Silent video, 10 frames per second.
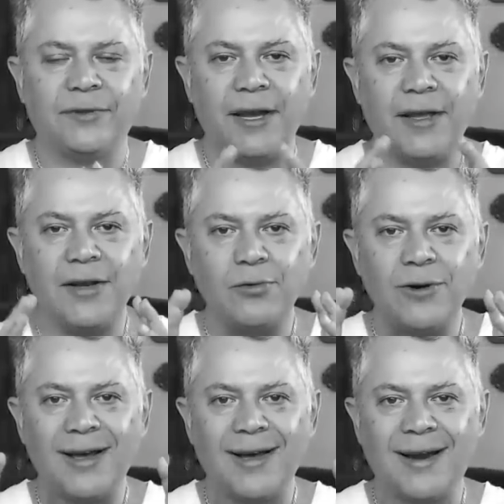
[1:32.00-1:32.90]
tiene
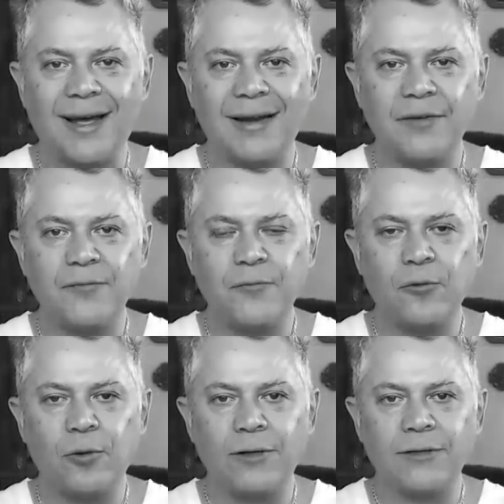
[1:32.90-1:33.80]
una gran
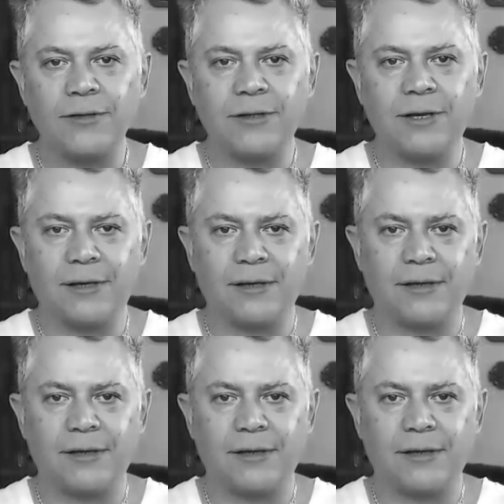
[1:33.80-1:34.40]
influencia